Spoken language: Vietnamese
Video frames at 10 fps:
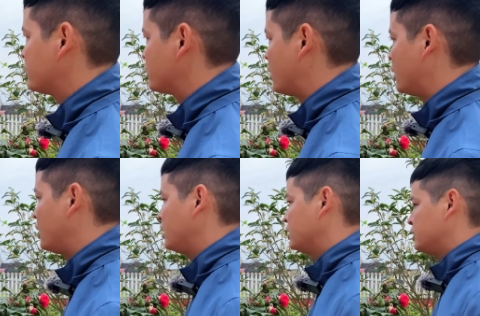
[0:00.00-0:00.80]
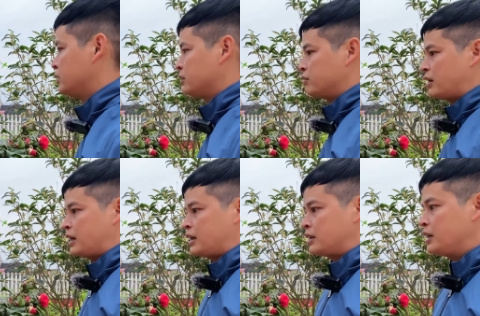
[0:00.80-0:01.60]
Đó.
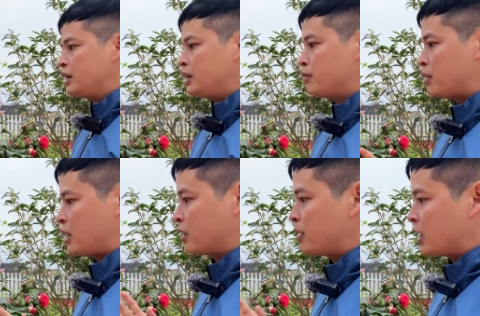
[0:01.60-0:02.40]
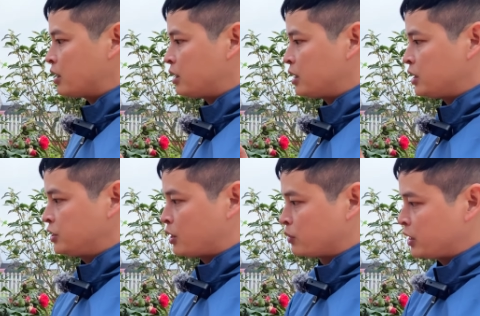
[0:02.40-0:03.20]
Và khi mà các bác ờ,
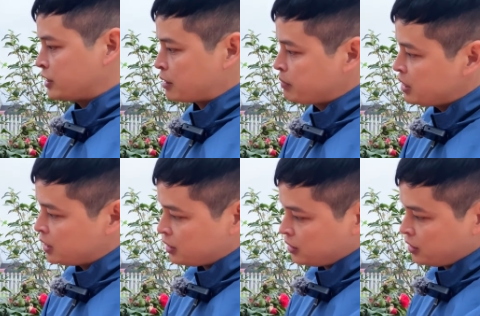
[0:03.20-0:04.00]
trồng cây trà mi ấy,